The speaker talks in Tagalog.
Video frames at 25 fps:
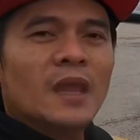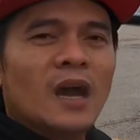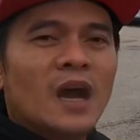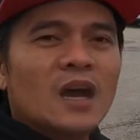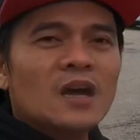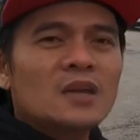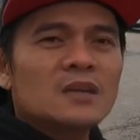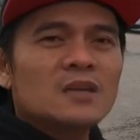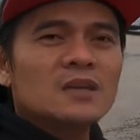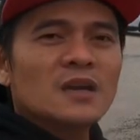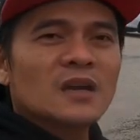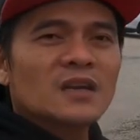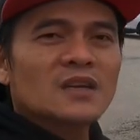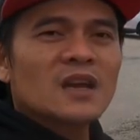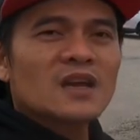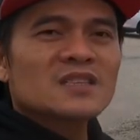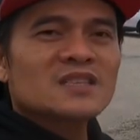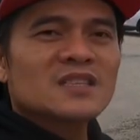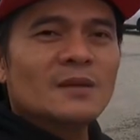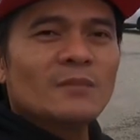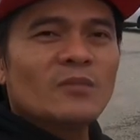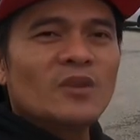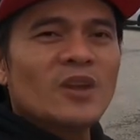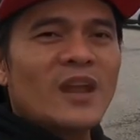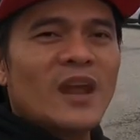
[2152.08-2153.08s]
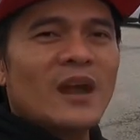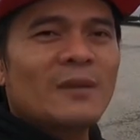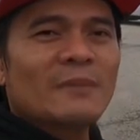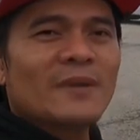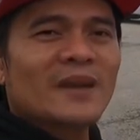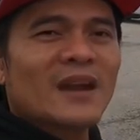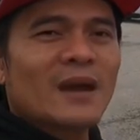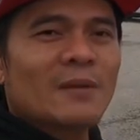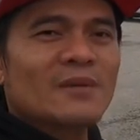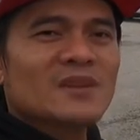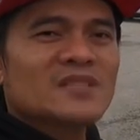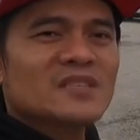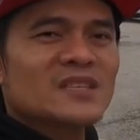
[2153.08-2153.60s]
No? Hanggang sa muli, ha?
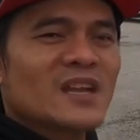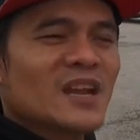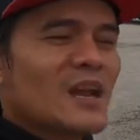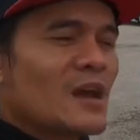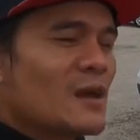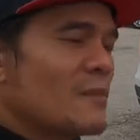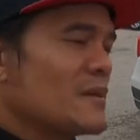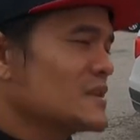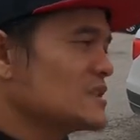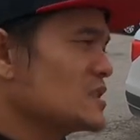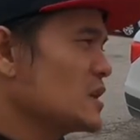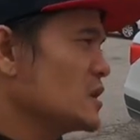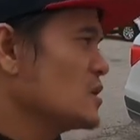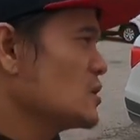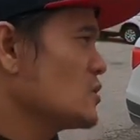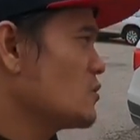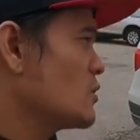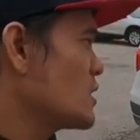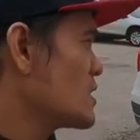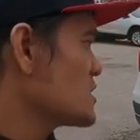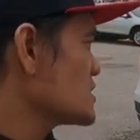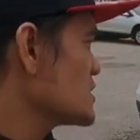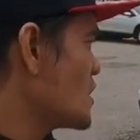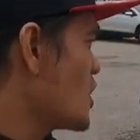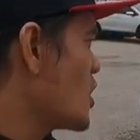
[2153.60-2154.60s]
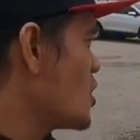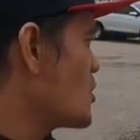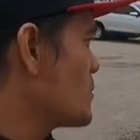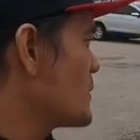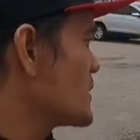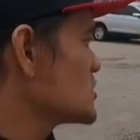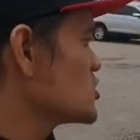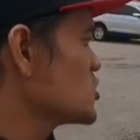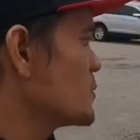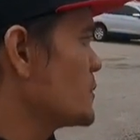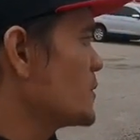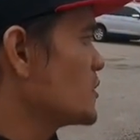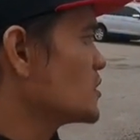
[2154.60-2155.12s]
Maraming salamat sa inyong walang sawang
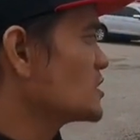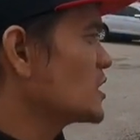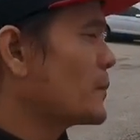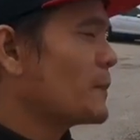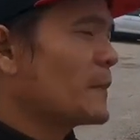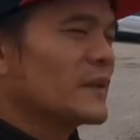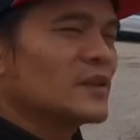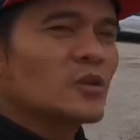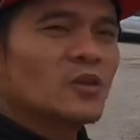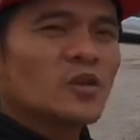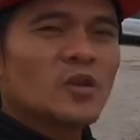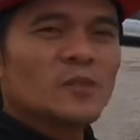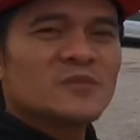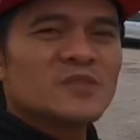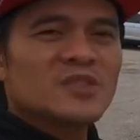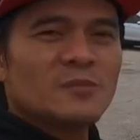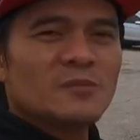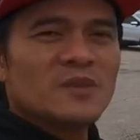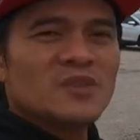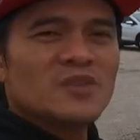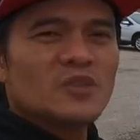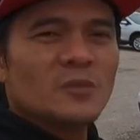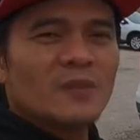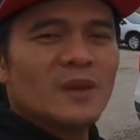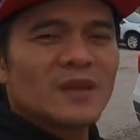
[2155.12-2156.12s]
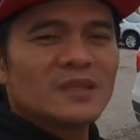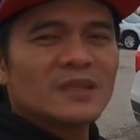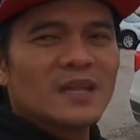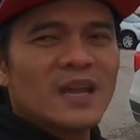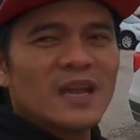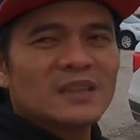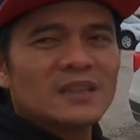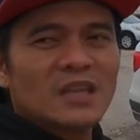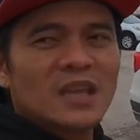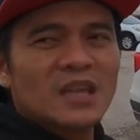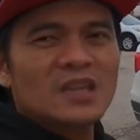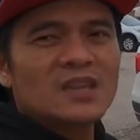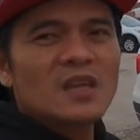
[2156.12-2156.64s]
pagsuporta panonood sa video vlog
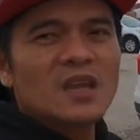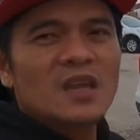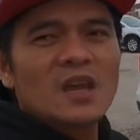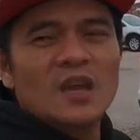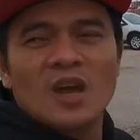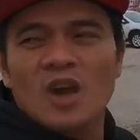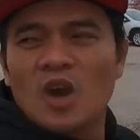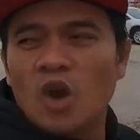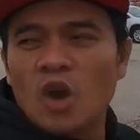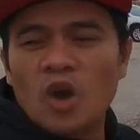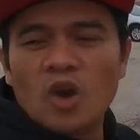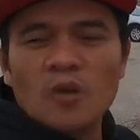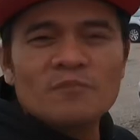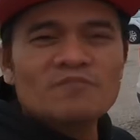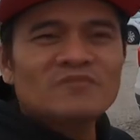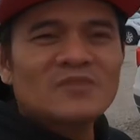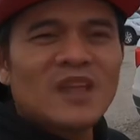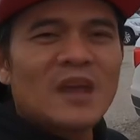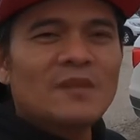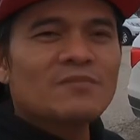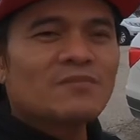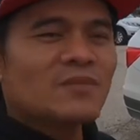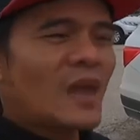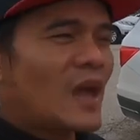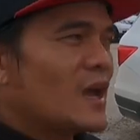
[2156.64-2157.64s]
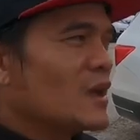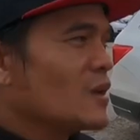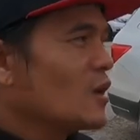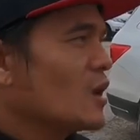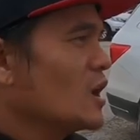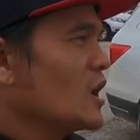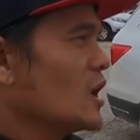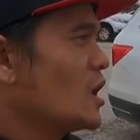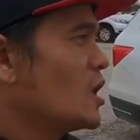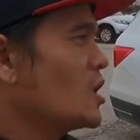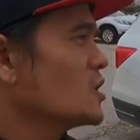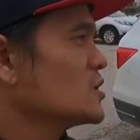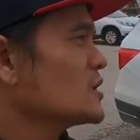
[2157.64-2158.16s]
natin. Home time tayo
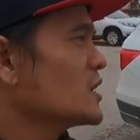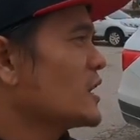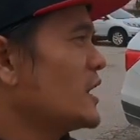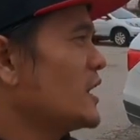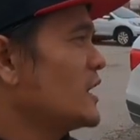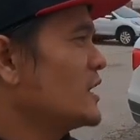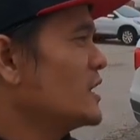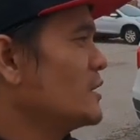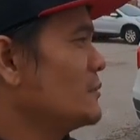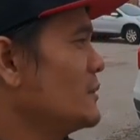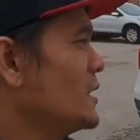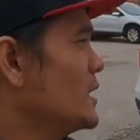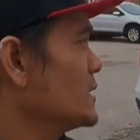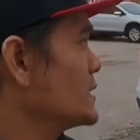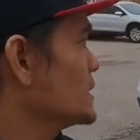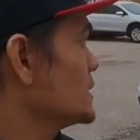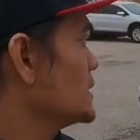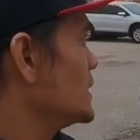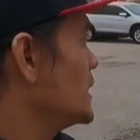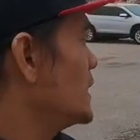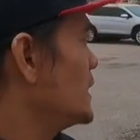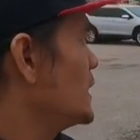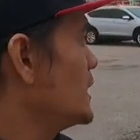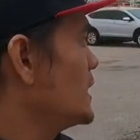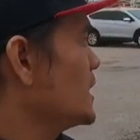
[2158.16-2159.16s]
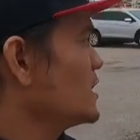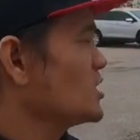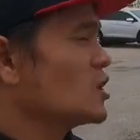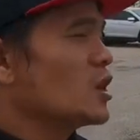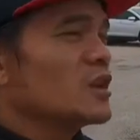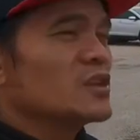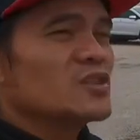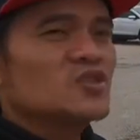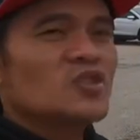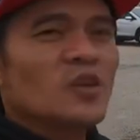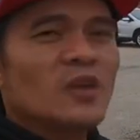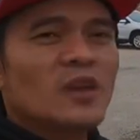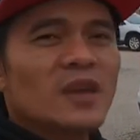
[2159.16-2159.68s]
ngayon. Kaya naman, uh, ito,
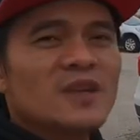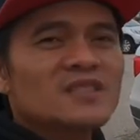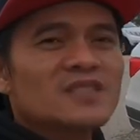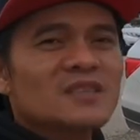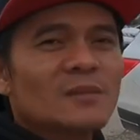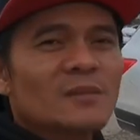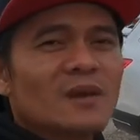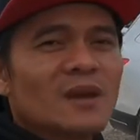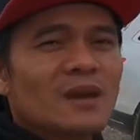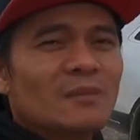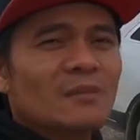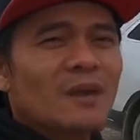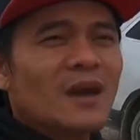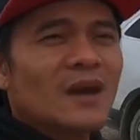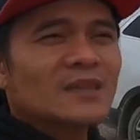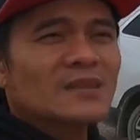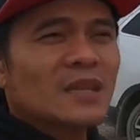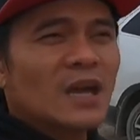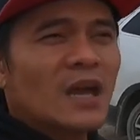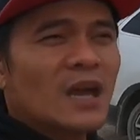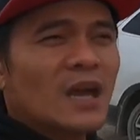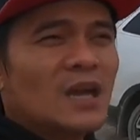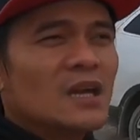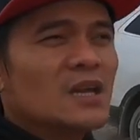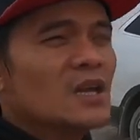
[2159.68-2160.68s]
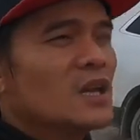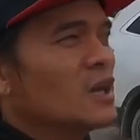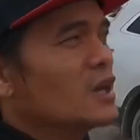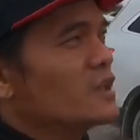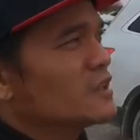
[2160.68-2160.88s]
enjoy lang sa mga bata.